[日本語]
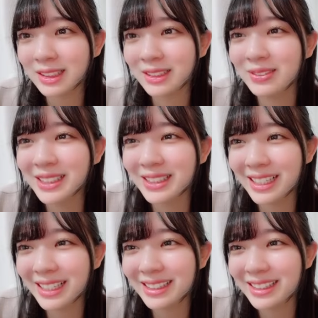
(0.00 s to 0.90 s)
清水
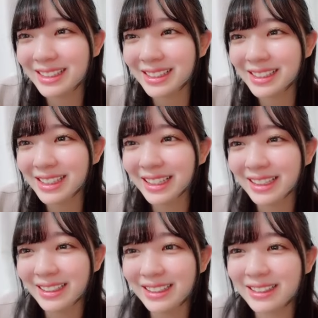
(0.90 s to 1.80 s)
建設
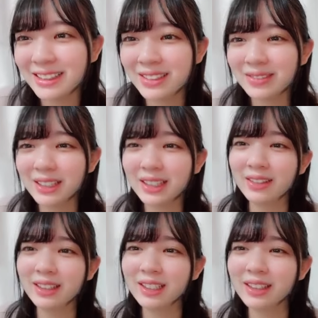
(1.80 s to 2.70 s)
10万
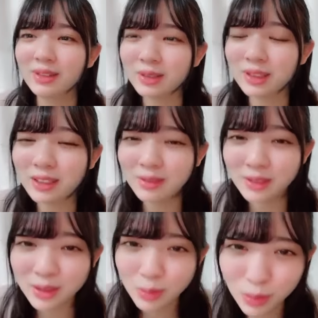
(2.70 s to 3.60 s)
タワありがとうございま
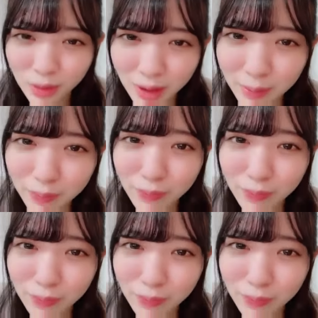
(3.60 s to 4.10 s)
す本当に